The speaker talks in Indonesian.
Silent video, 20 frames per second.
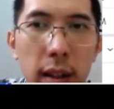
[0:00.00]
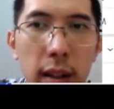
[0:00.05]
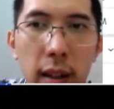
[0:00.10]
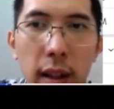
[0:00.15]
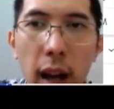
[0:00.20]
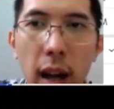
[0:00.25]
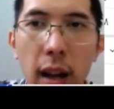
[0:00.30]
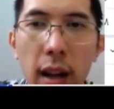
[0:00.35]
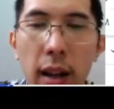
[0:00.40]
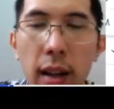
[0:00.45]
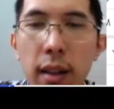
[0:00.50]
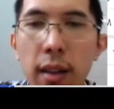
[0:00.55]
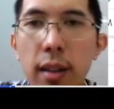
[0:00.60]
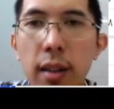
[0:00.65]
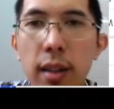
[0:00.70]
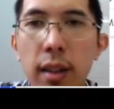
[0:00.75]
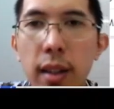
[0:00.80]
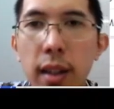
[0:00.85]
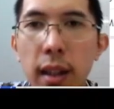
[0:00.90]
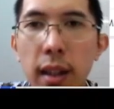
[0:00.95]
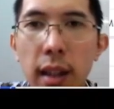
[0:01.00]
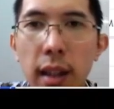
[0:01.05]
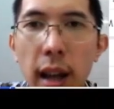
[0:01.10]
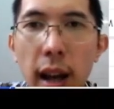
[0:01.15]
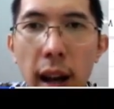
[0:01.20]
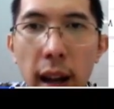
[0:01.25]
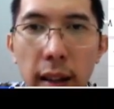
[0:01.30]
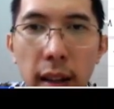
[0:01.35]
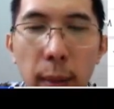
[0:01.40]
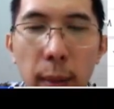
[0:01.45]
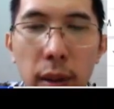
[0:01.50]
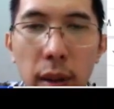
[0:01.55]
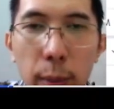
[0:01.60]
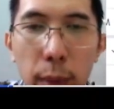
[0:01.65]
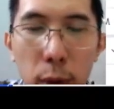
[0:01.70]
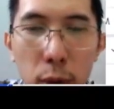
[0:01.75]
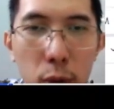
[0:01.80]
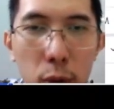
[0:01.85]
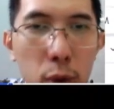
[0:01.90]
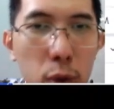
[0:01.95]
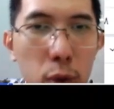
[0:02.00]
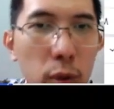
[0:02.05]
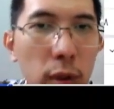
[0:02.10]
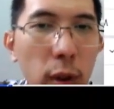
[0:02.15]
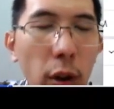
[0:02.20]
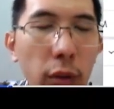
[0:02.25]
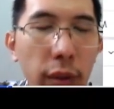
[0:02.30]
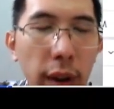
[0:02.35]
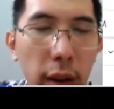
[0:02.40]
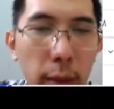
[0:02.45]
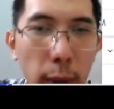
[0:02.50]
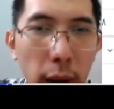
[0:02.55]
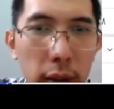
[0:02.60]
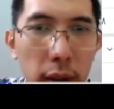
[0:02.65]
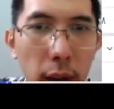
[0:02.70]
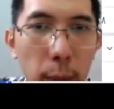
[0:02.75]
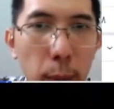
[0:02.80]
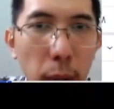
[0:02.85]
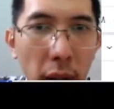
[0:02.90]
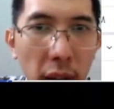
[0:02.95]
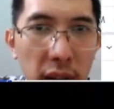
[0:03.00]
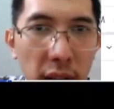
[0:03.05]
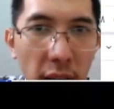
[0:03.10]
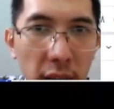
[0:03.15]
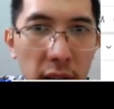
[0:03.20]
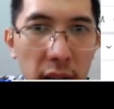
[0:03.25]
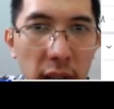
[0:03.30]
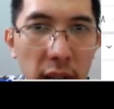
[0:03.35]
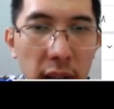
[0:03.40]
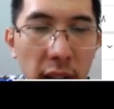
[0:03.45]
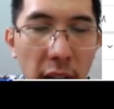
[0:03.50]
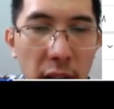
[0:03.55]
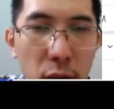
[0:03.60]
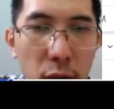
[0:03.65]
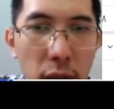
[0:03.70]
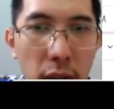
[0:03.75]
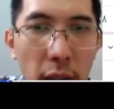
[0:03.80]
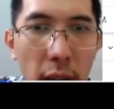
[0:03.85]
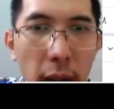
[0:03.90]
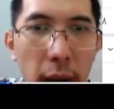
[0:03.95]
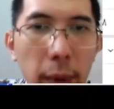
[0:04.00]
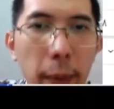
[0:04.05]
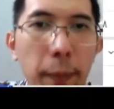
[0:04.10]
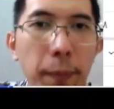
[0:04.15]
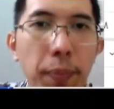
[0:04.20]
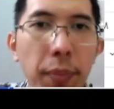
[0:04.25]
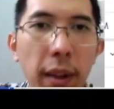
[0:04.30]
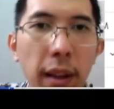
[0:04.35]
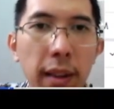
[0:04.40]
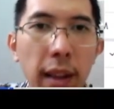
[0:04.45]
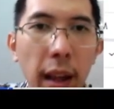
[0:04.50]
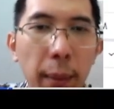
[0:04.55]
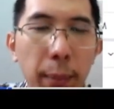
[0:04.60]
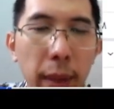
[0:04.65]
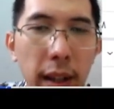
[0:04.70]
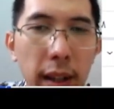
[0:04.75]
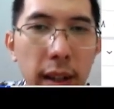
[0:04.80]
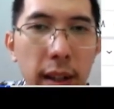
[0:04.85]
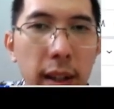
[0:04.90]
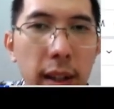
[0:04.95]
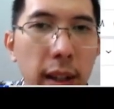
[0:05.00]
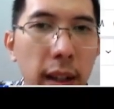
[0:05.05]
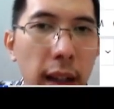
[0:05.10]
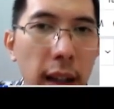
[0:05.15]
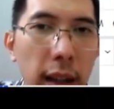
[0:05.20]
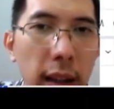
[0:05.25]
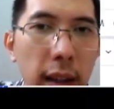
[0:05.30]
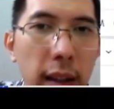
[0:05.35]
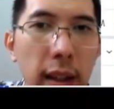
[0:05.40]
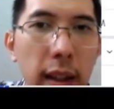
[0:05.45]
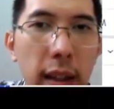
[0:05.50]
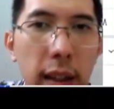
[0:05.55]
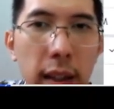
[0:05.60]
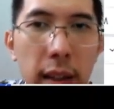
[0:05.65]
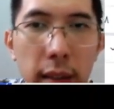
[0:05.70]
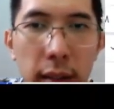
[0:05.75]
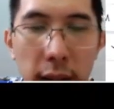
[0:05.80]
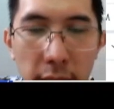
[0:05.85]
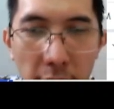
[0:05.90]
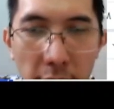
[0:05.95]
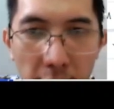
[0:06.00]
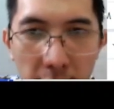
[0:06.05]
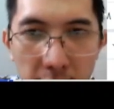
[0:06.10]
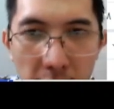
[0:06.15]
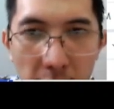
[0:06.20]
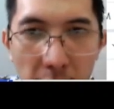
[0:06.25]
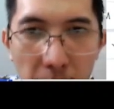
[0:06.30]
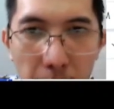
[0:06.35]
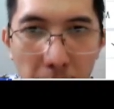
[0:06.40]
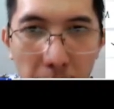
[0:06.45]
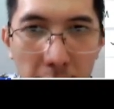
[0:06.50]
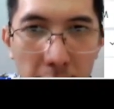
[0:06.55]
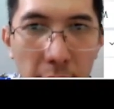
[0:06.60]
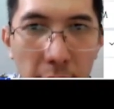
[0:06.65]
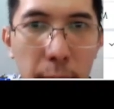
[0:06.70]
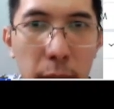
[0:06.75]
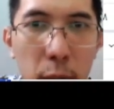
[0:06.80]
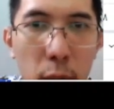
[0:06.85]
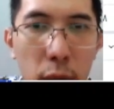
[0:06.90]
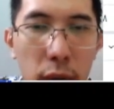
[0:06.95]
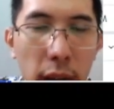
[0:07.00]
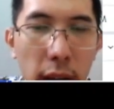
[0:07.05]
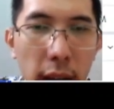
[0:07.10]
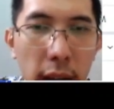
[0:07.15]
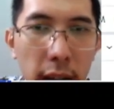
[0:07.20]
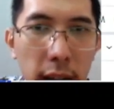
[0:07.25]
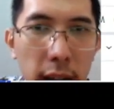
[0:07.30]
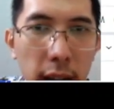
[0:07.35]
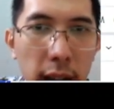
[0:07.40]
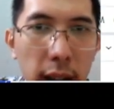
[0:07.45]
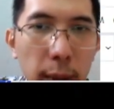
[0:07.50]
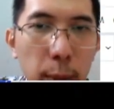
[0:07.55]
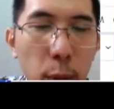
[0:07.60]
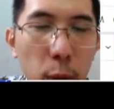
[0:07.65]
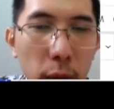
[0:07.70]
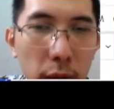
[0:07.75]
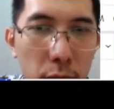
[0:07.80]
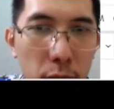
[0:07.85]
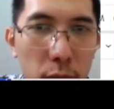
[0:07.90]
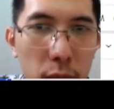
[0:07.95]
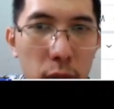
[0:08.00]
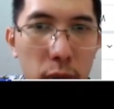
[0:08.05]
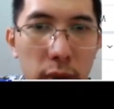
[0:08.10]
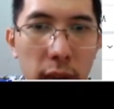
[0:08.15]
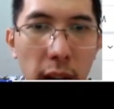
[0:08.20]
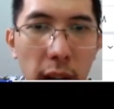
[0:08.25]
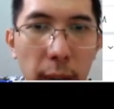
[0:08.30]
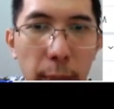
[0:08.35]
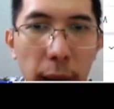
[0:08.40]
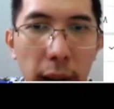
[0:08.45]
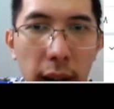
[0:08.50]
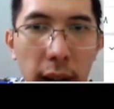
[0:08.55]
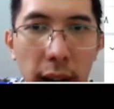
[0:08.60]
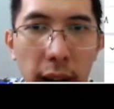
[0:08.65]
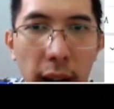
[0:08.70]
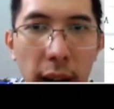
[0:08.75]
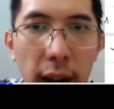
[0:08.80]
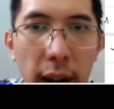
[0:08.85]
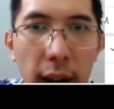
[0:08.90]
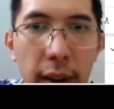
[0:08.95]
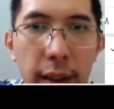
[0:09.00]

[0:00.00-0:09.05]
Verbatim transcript: Nah, kita hanya bisa menunggu untuk konfirmasi price in selanjutnya, tapi secara jangka pendek menurut saya ini bullish untuk jangka pendek ya.